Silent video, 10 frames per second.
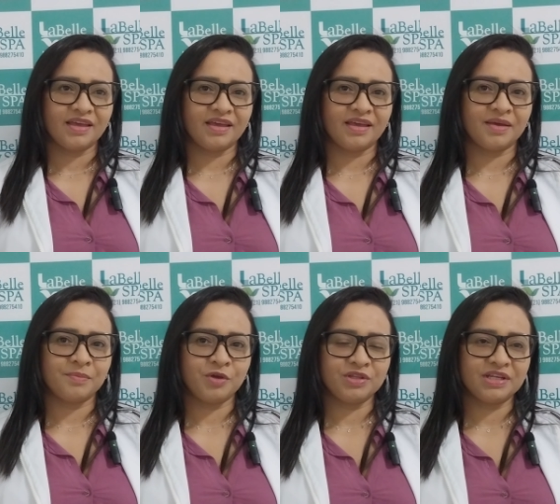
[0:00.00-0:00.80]
É,
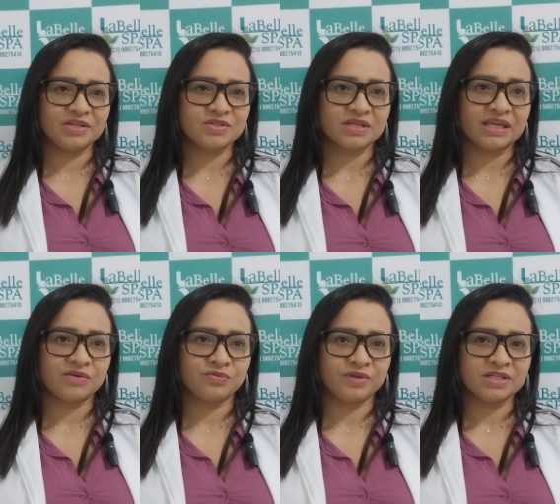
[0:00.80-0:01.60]
meu endereço aqui
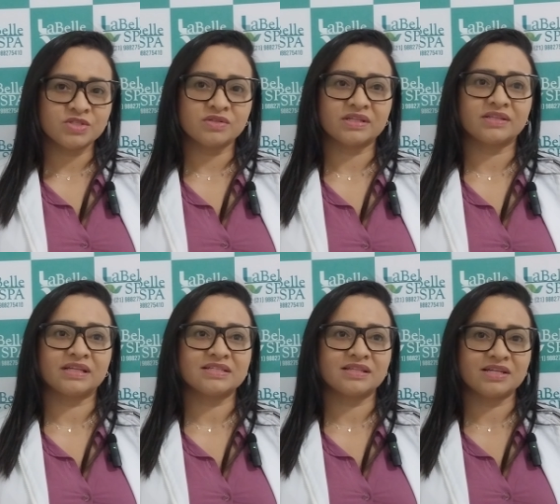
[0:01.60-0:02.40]
é fixo,
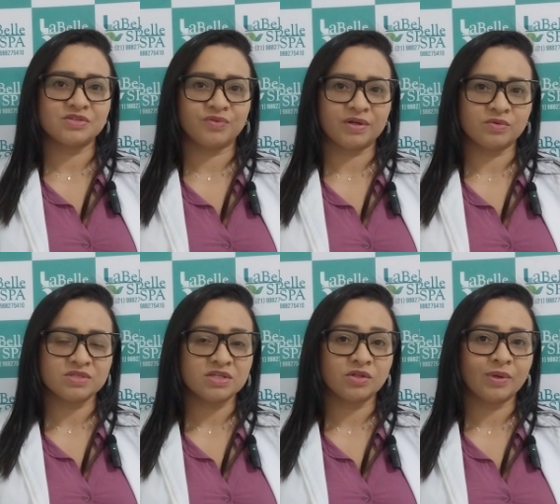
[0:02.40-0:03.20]
na cidade de
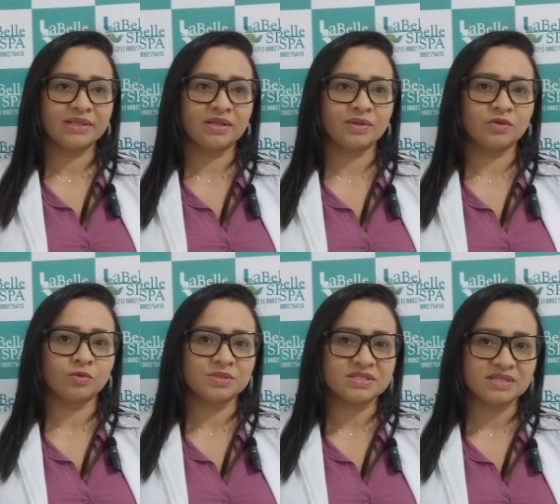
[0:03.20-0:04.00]
Fagundes. Eu não atendo a
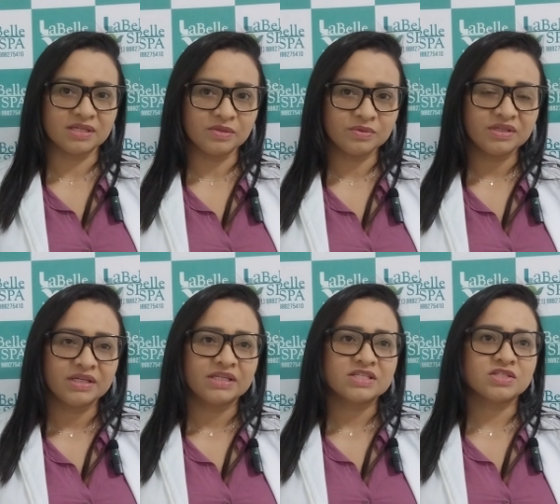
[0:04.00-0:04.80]
domicílio.
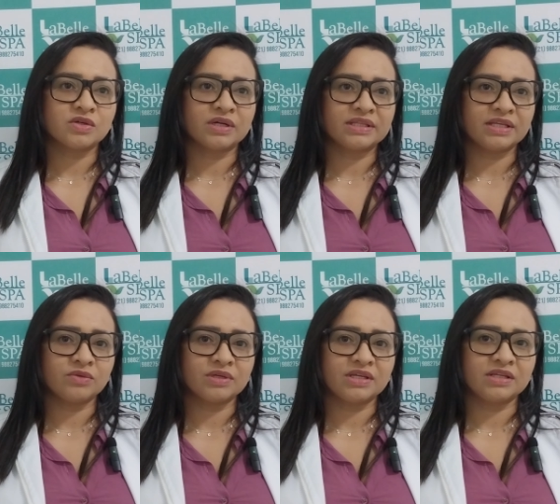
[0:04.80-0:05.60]
Só
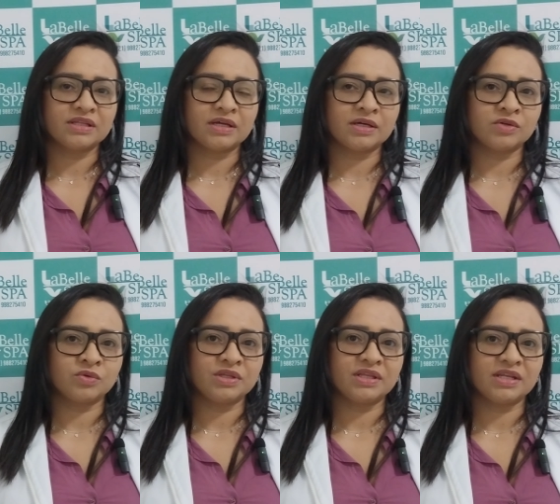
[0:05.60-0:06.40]
atendo aqui na,
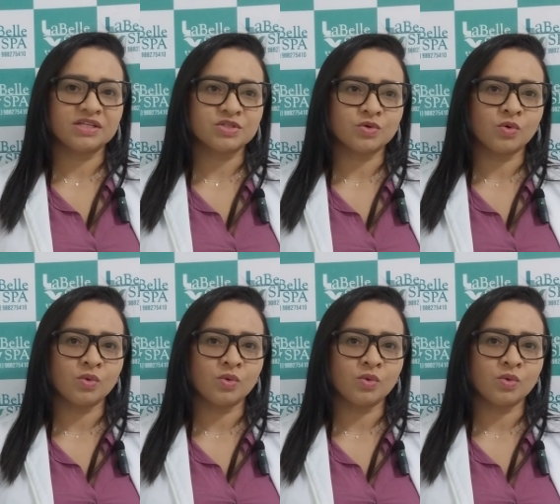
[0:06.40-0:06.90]
no endereço